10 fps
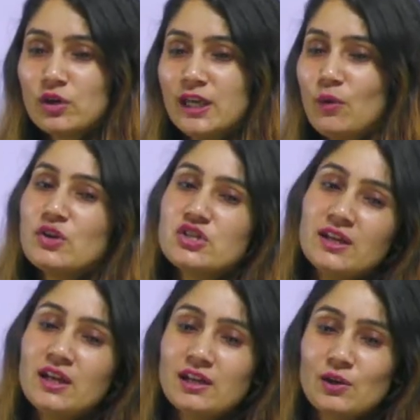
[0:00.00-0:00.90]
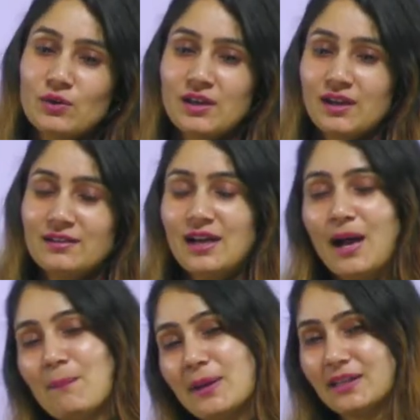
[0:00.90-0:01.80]
कि ये क्वेश्चन एक करोड़ का है
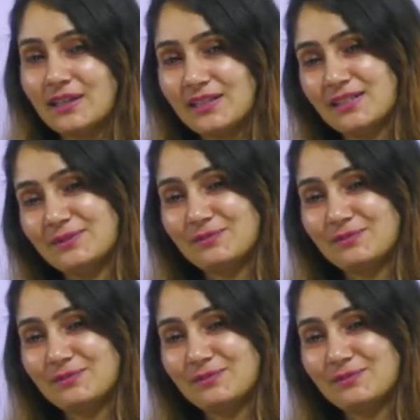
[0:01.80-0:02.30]
अब बताइए